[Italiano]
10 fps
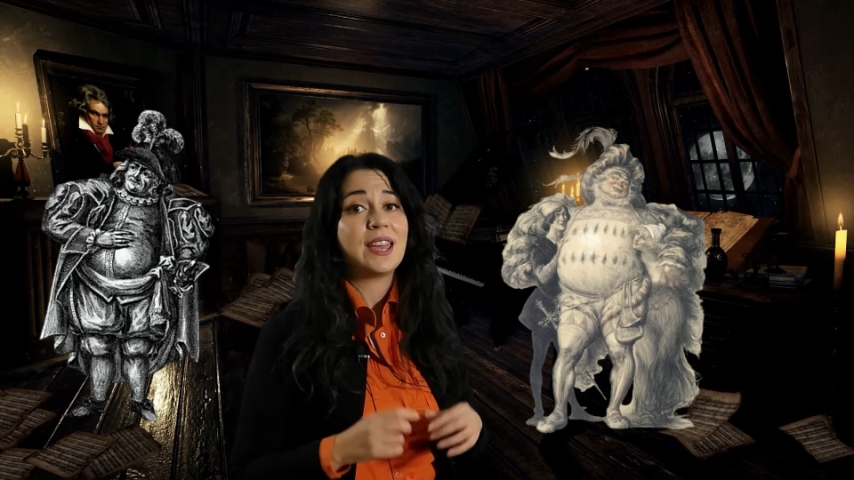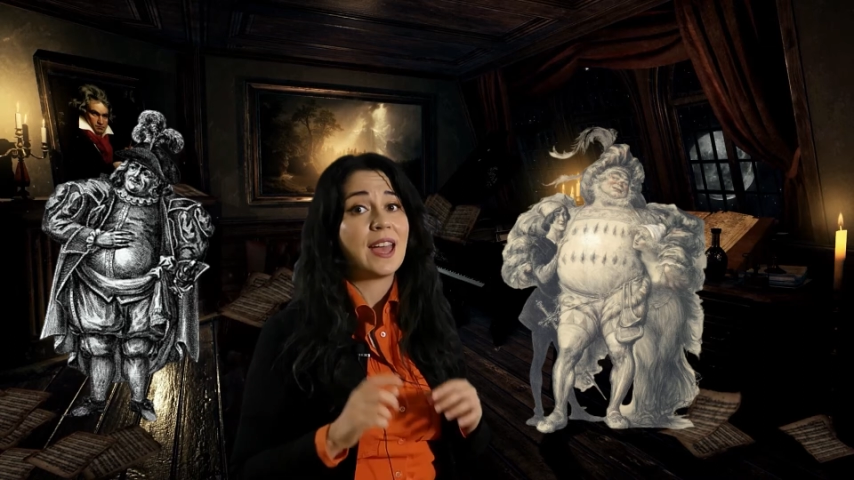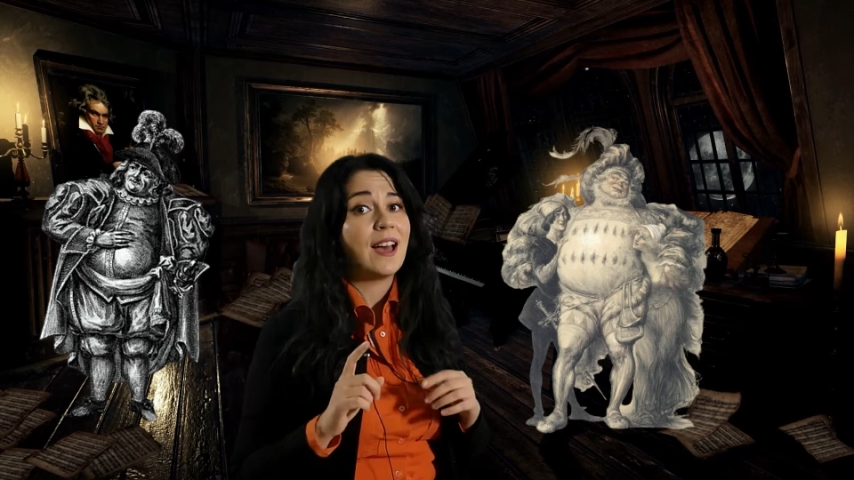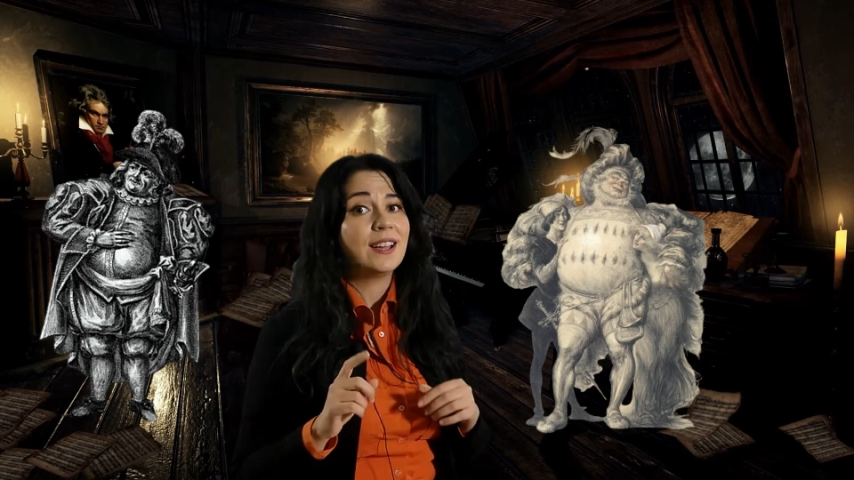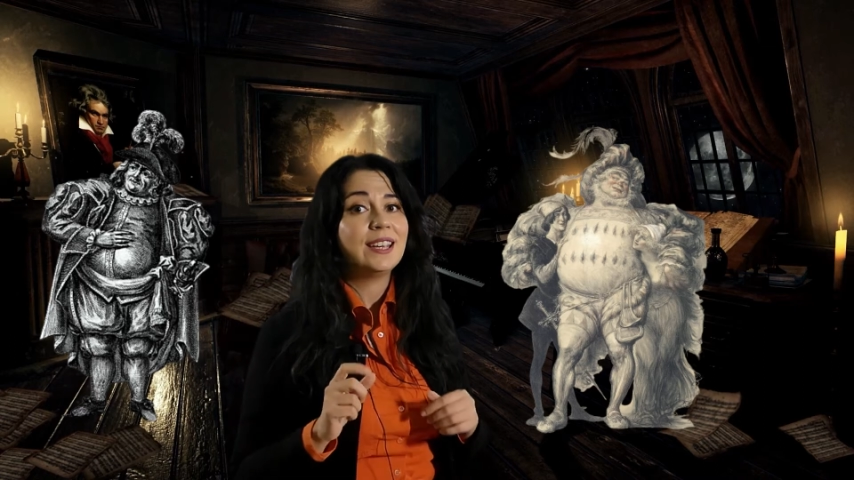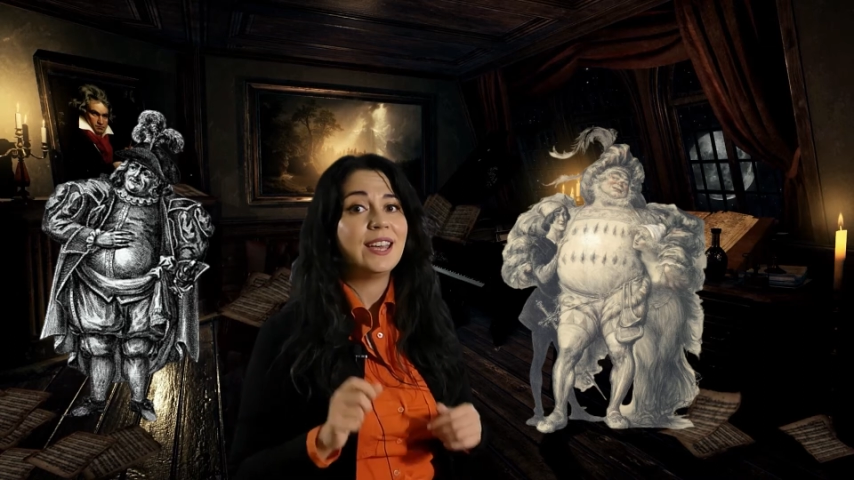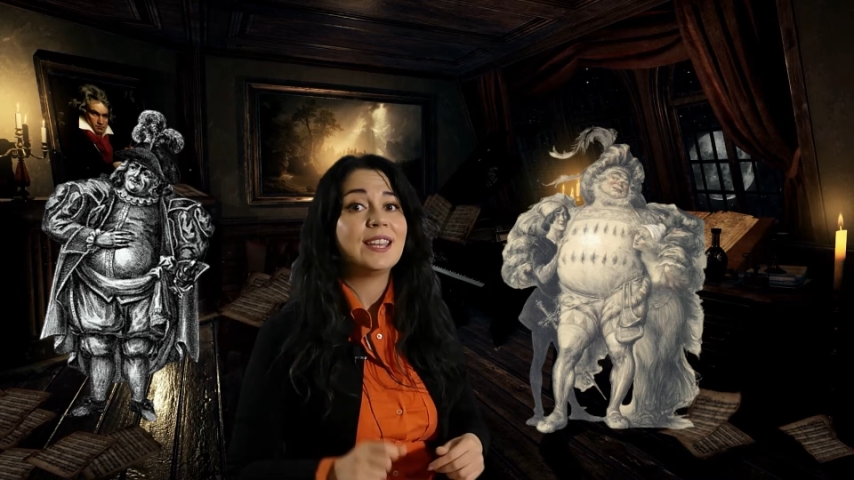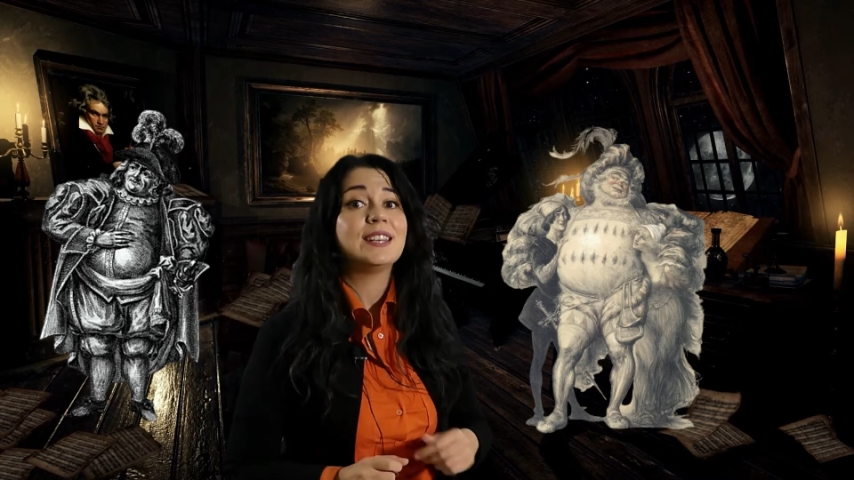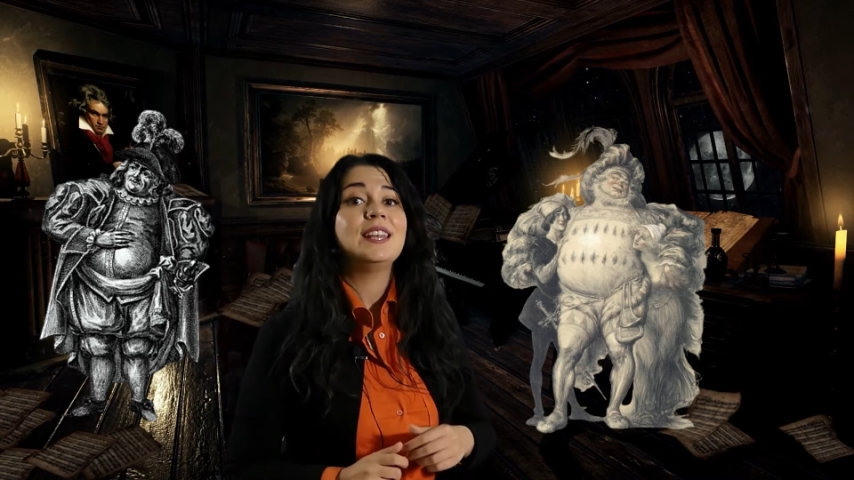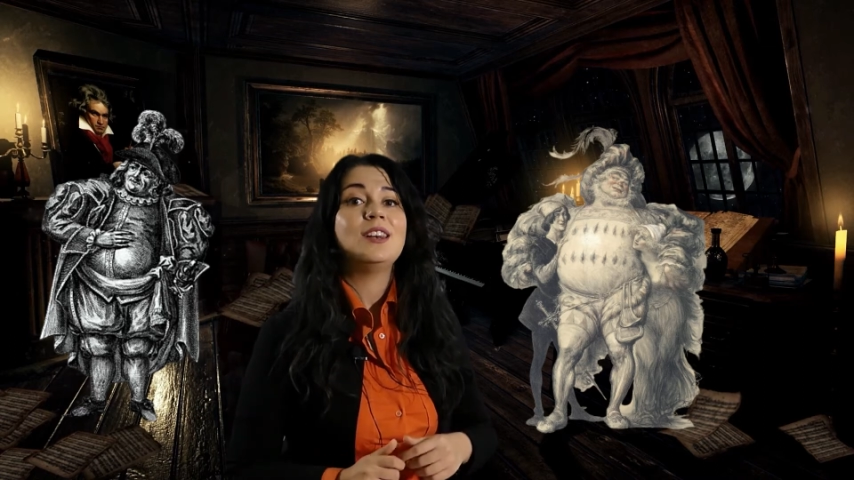e
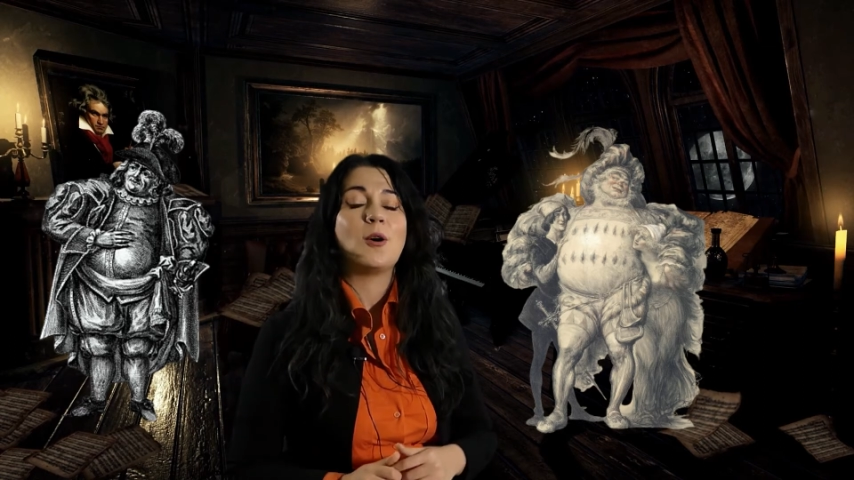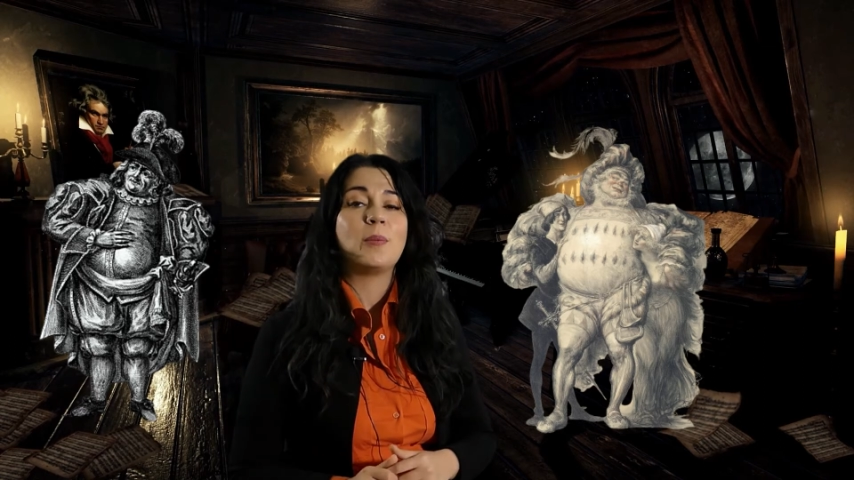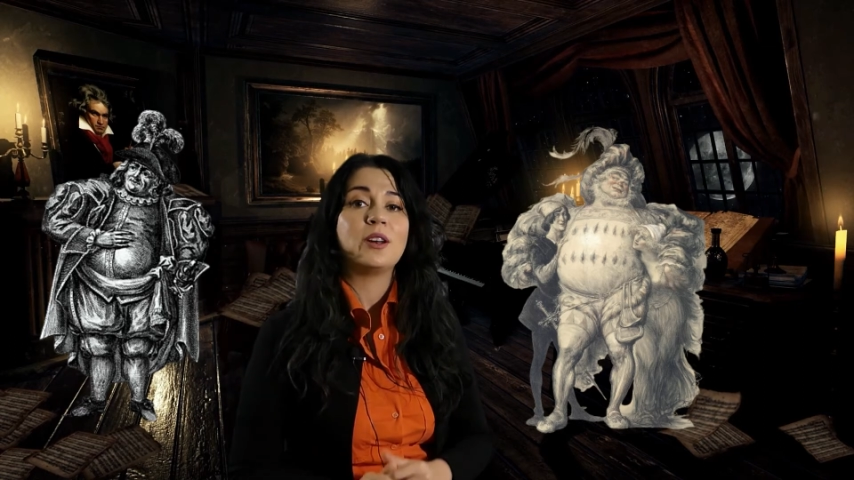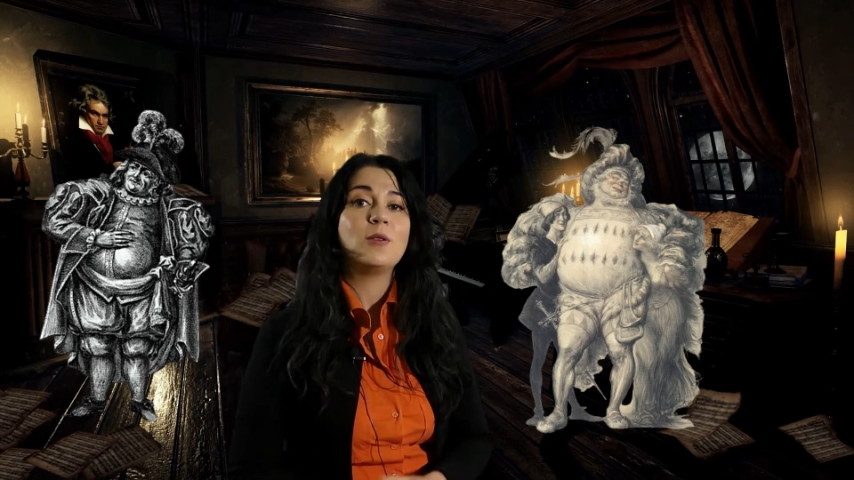anche nell'opera